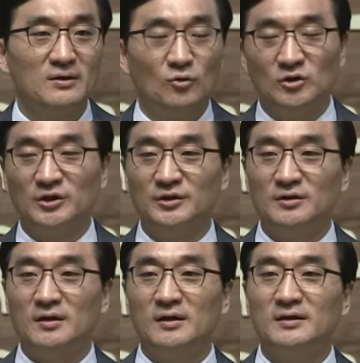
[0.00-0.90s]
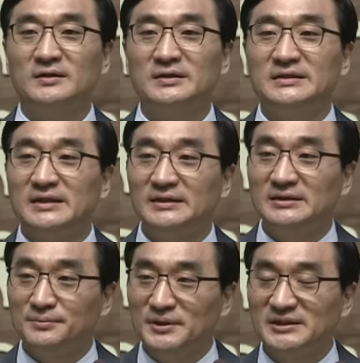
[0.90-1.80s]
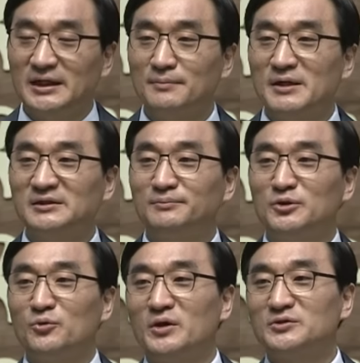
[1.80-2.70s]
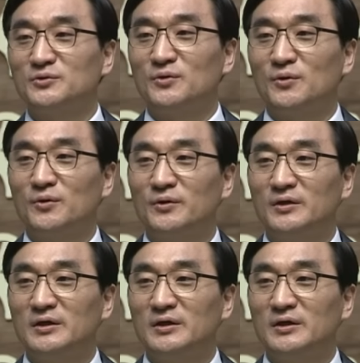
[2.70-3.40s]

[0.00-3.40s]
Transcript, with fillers: 오늘 이사의 11장의 말씀을 통해서도